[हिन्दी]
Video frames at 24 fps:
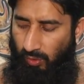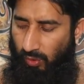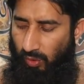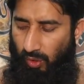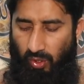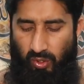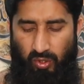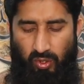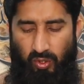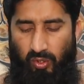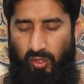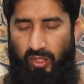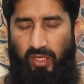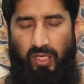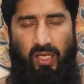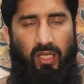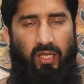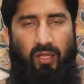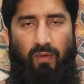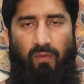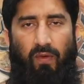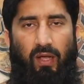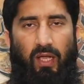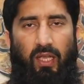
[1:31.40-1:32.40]
नो डाउट ये
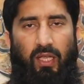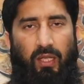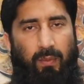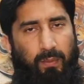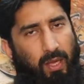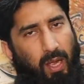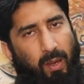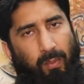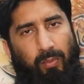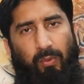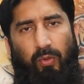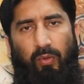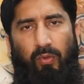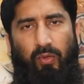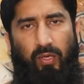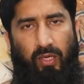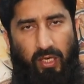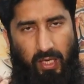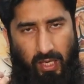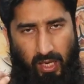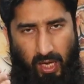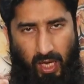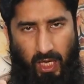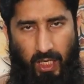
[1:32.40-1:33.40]
क्वालिटी भी आप लोगों
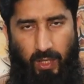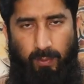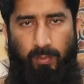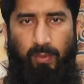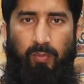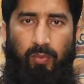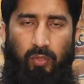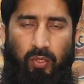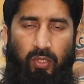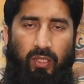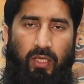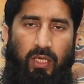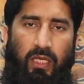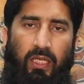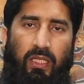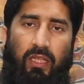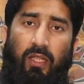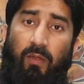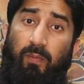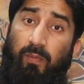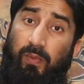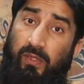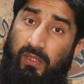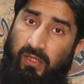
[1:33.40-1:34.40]
ने लाइक भी बहुत की
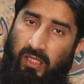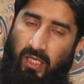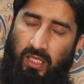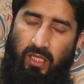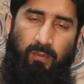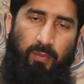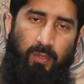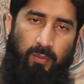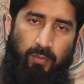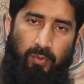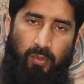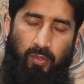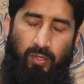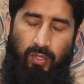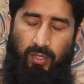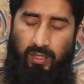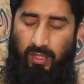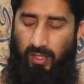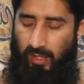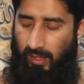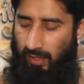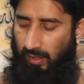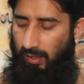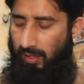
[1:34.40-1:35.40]
थी पसंद भी बहुत
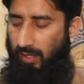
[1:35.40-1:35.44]
है